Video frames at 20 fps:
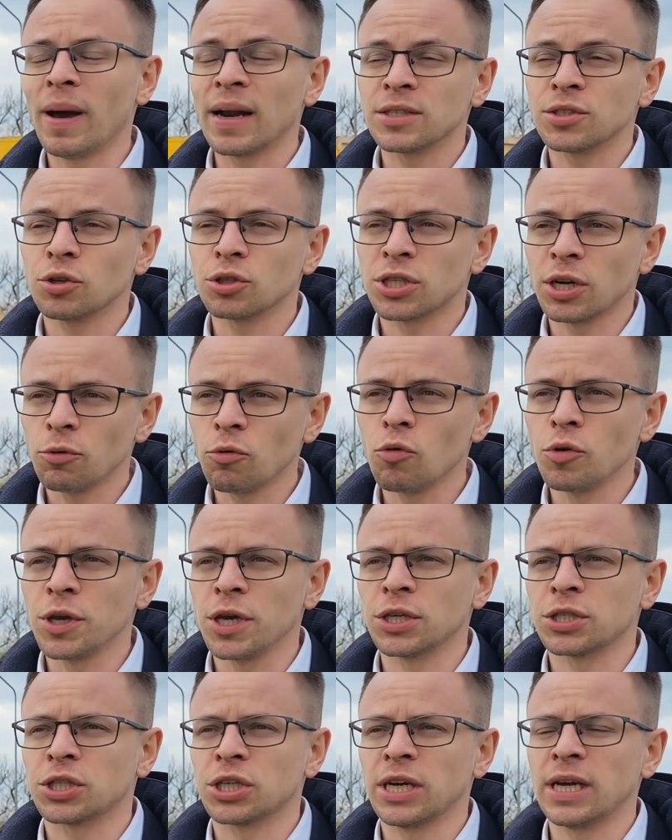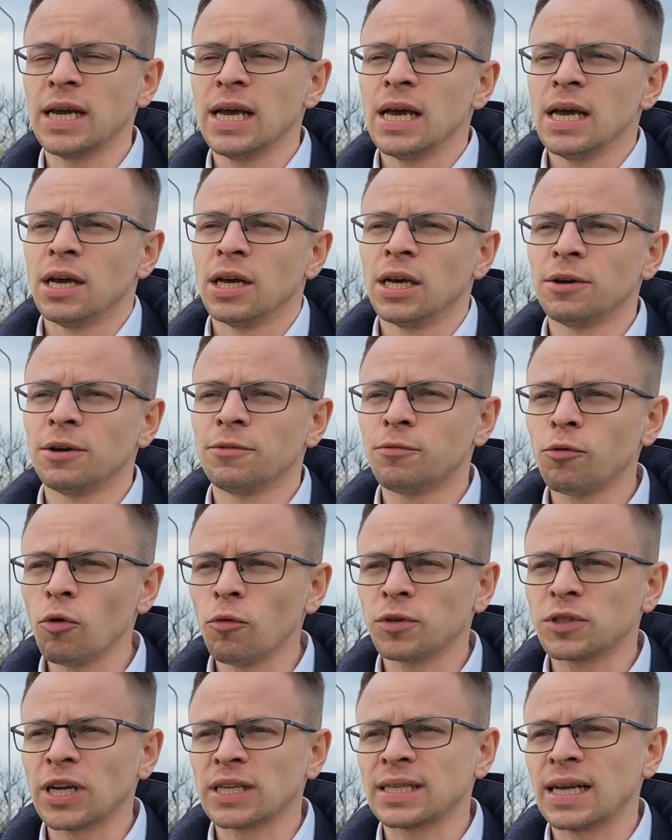Bardzo żałuję, że
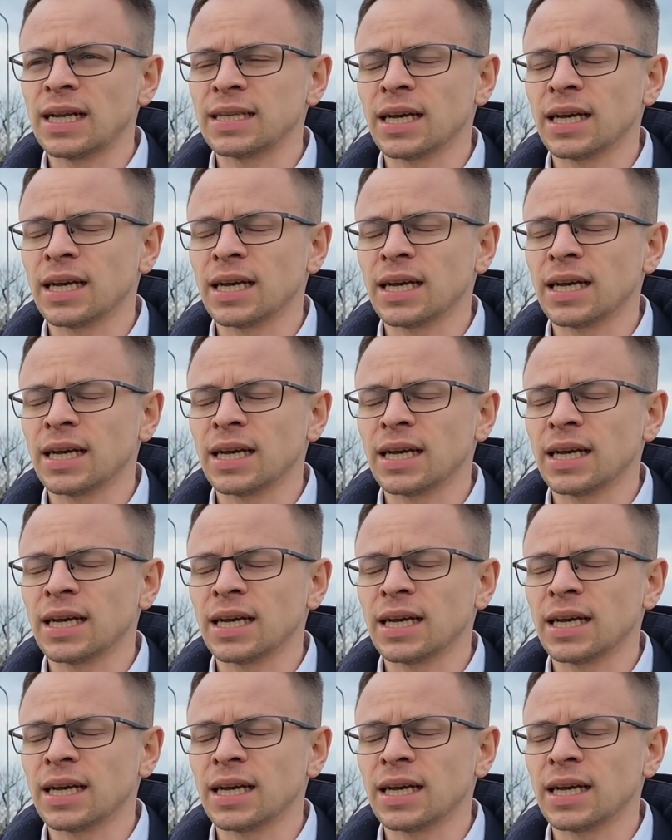wówczas,